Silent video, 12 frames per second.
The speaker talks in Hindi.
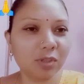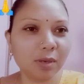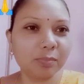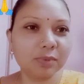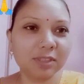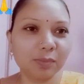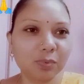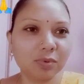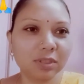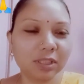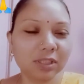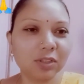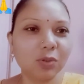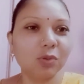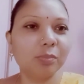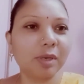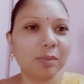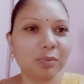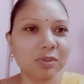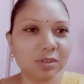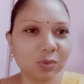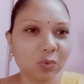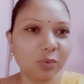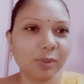तो आप मुझसे पूछ सकते हो मैं आपको ज़रूर